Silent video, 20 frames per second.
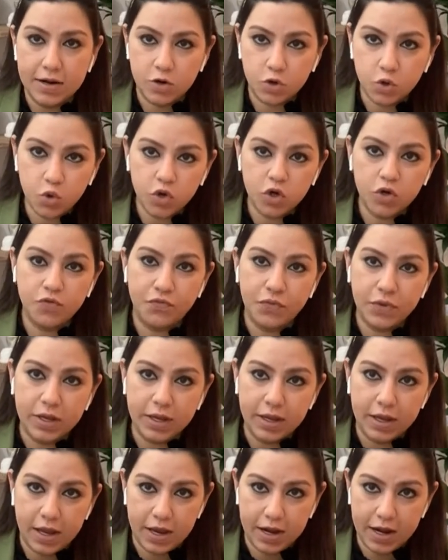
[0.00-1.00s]
يكون
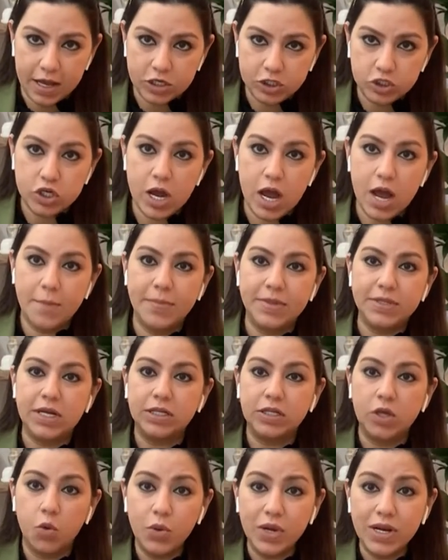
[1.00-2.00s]
في اشياء
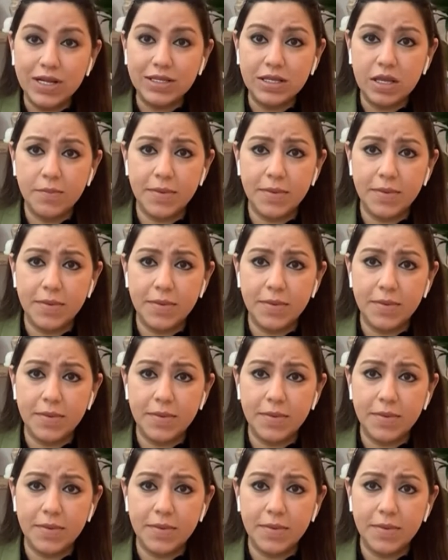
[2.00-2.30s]
بدها طويله